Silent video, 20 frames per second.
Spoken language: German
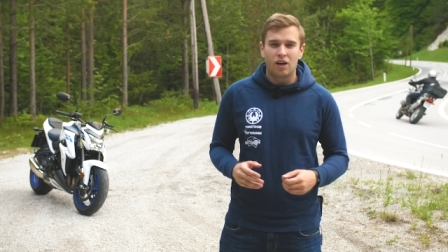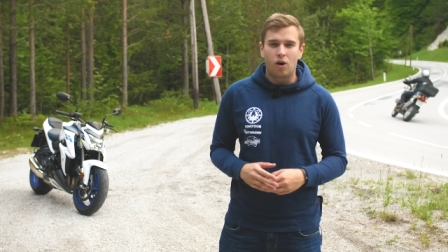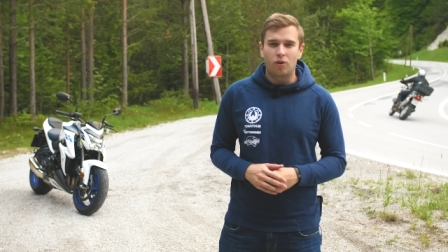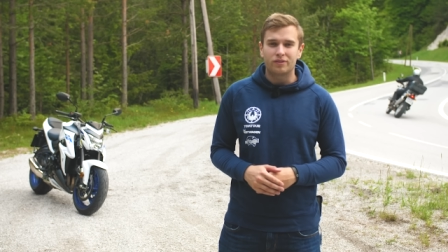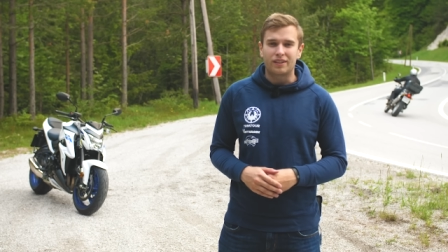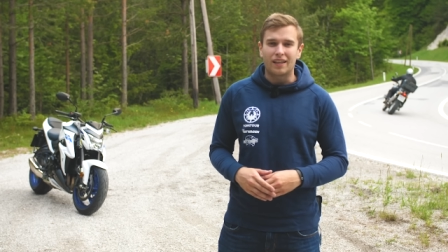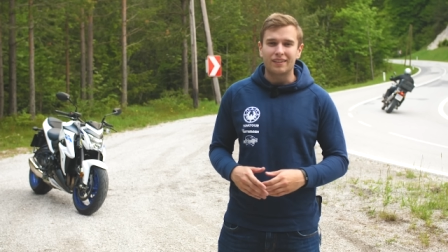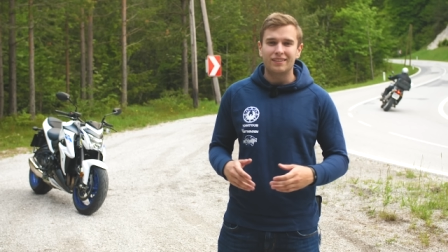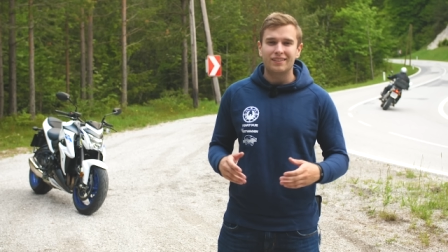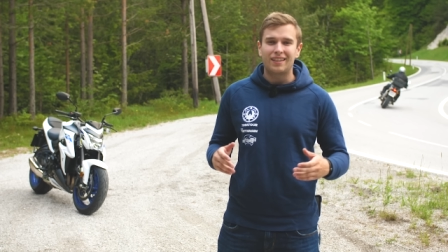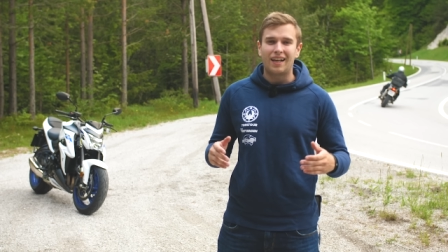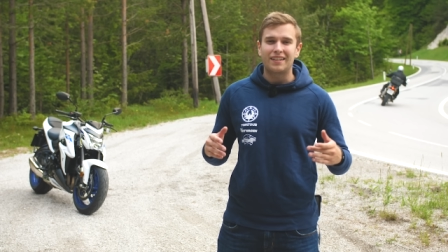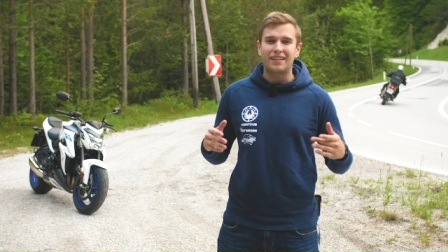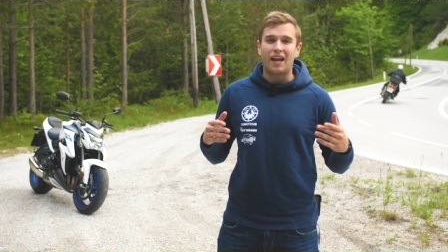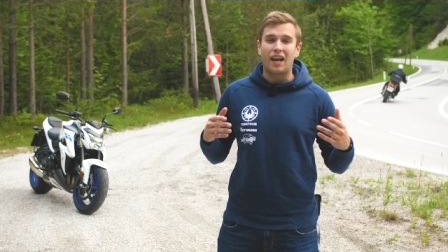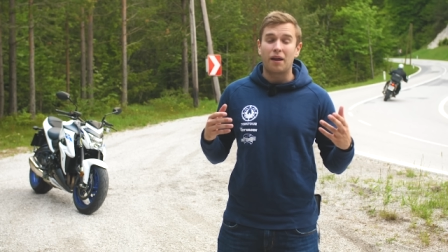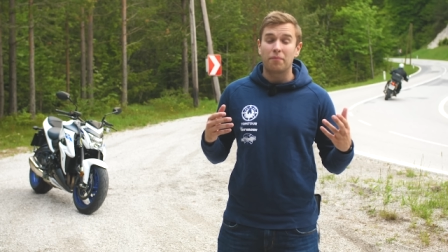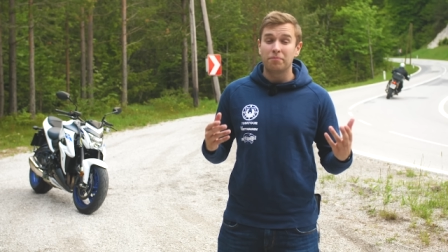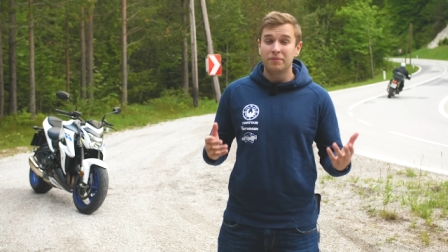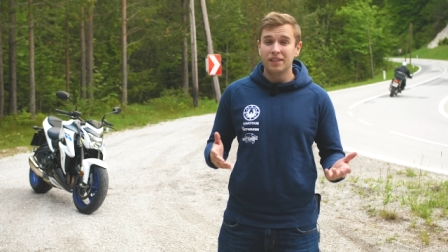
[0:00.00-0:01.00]
Und das ist halt
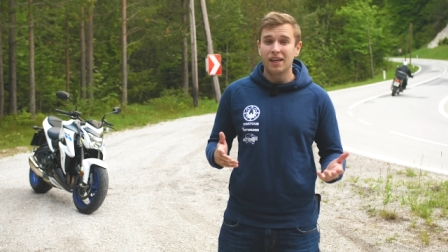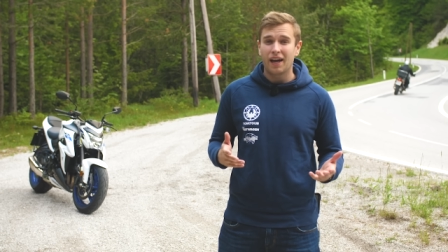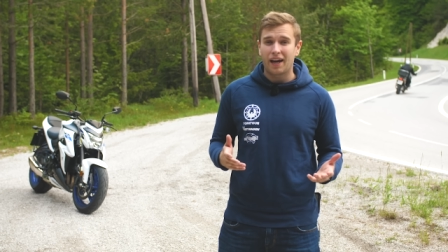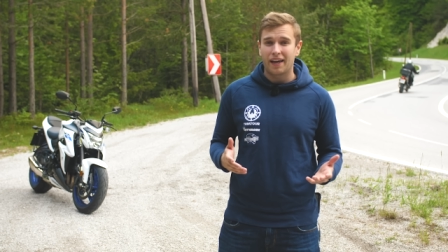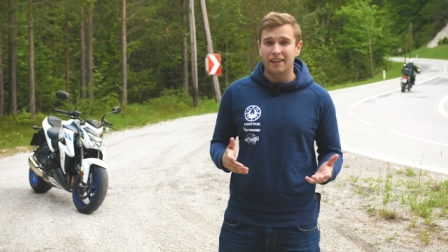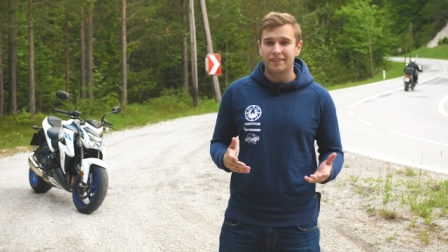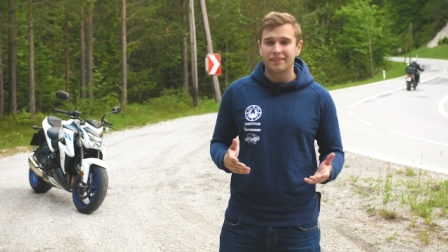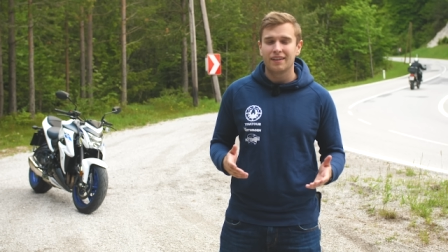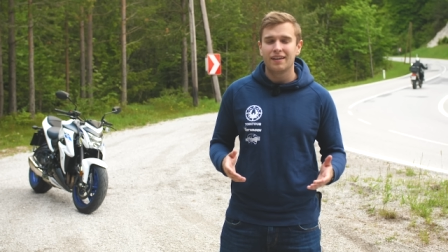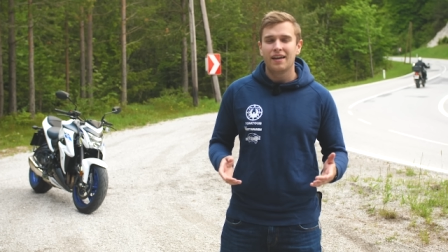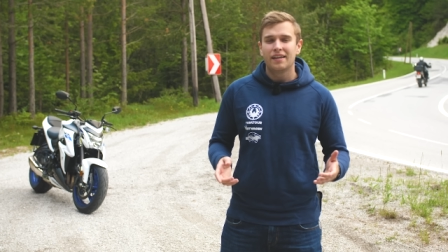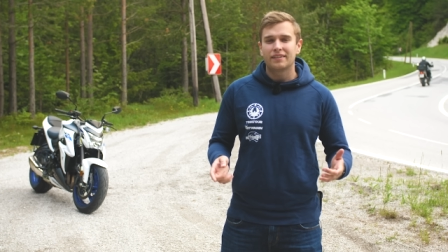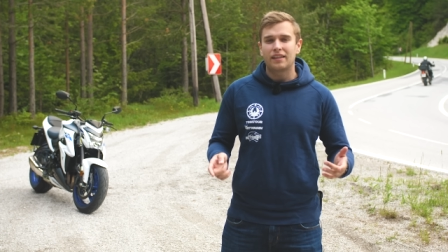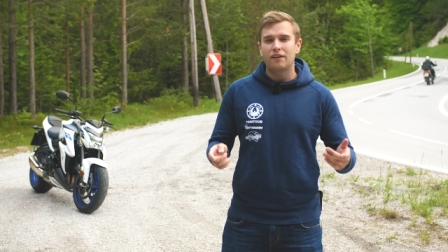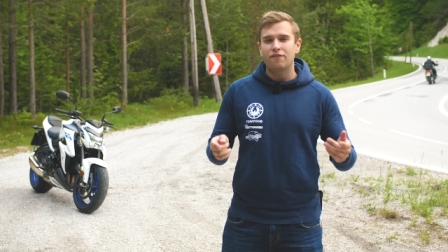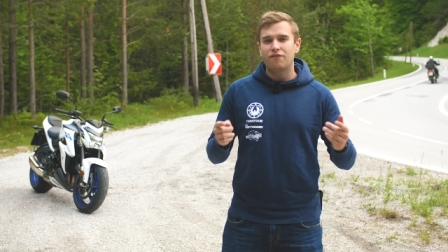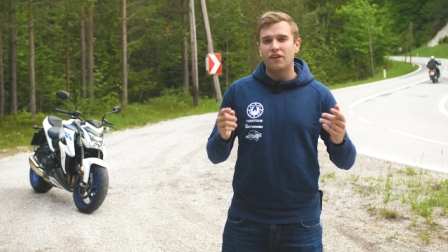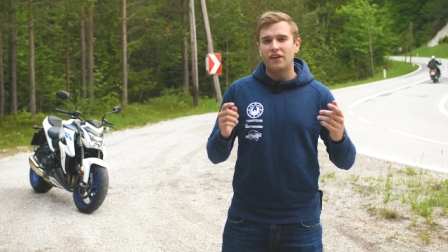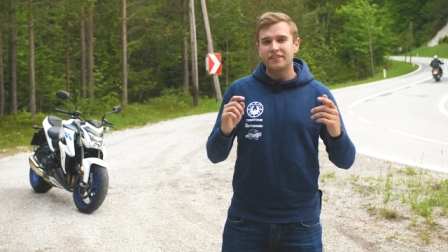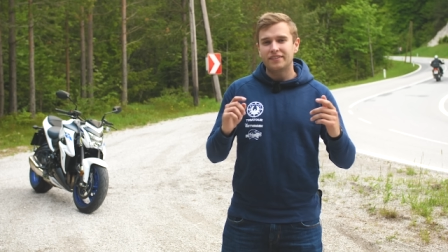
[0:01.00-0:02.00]
alarmierend,
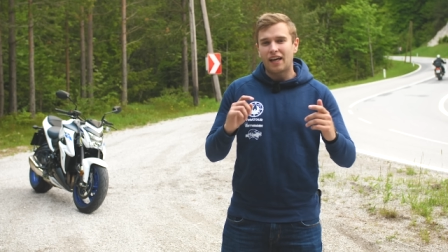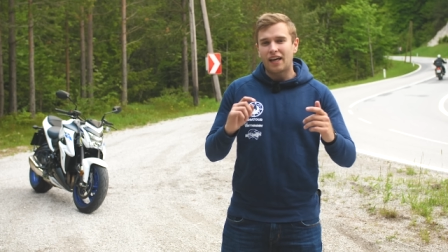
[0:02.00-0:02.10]
denn wenn